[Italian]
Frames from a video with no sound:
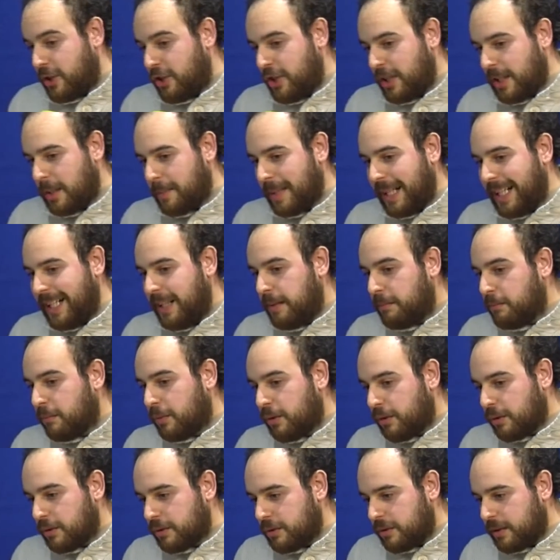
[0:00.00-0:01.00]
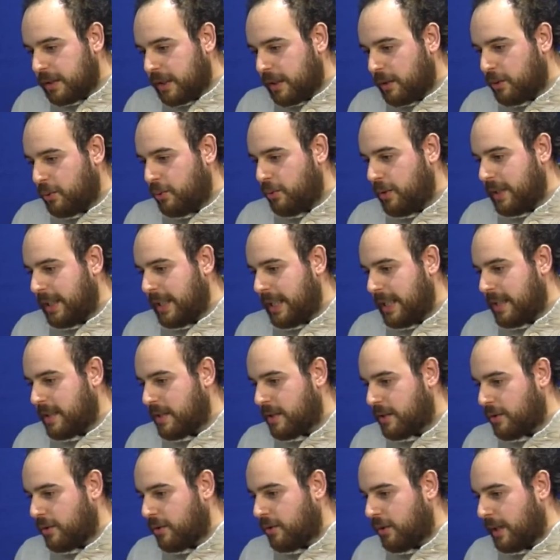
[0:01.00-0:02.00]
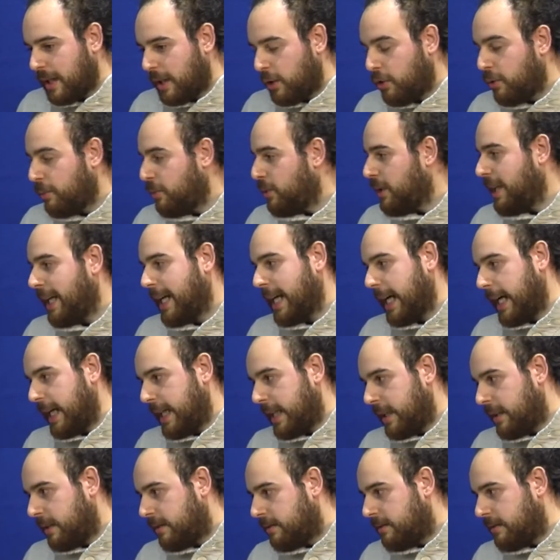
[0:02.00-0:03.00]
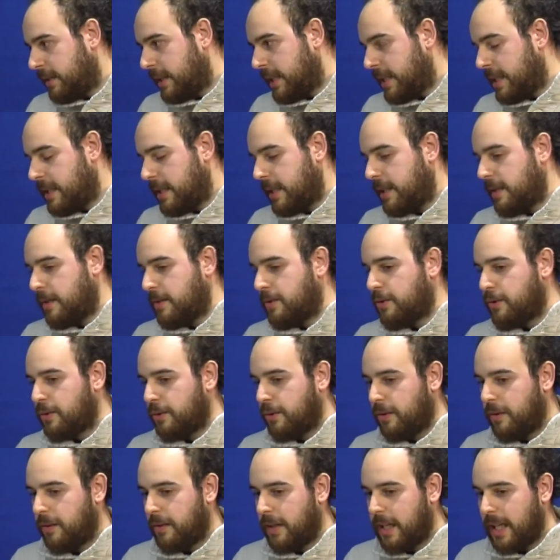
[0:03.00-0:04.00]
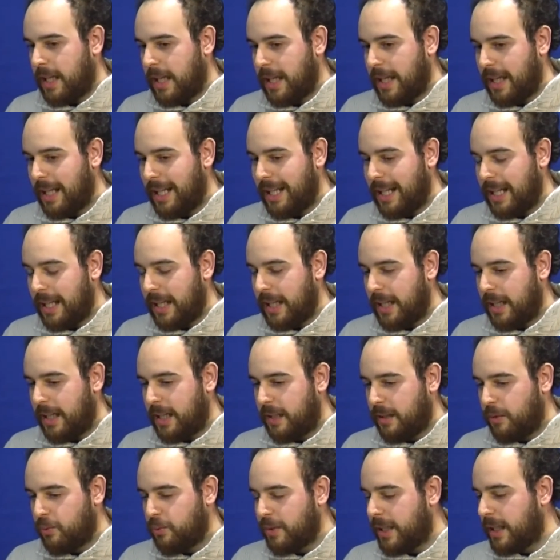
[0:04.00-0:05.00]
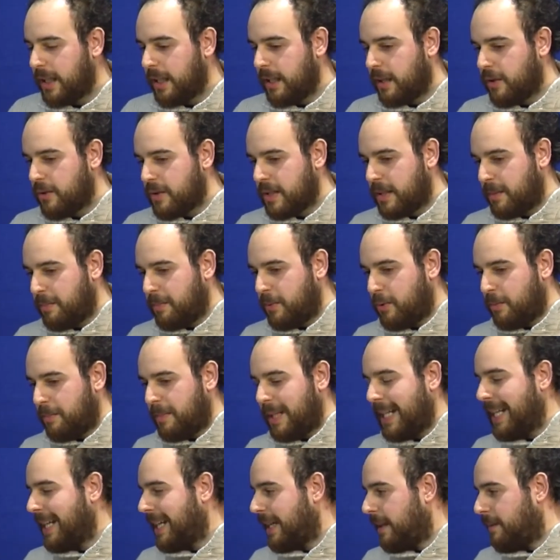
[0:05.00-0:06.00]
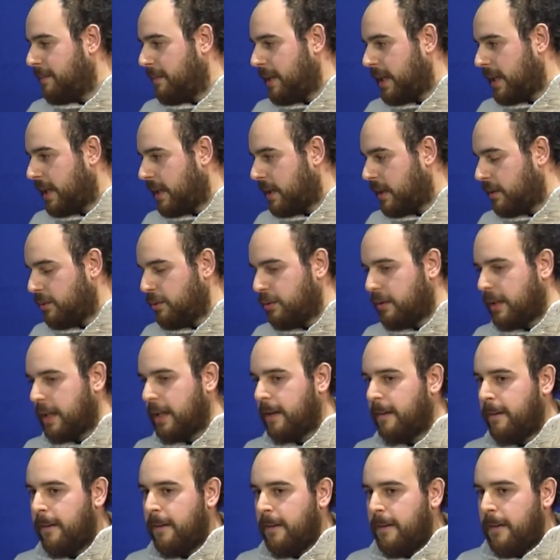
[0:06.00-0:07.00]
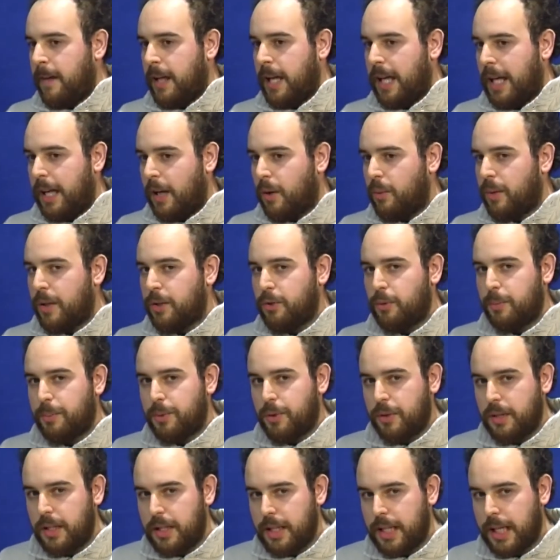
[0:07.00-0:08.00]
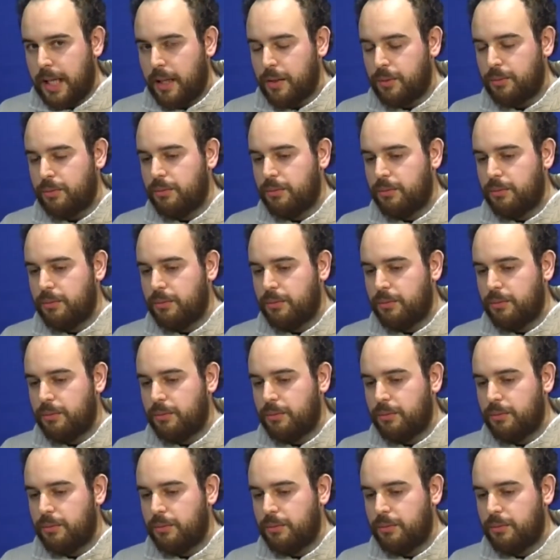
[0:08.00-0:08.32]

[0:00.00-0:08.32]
cinema è il modo in cui riesco a comunicare, nel senso che la, la, una delle cose più belle che mi è accaduta è quando ho proiettato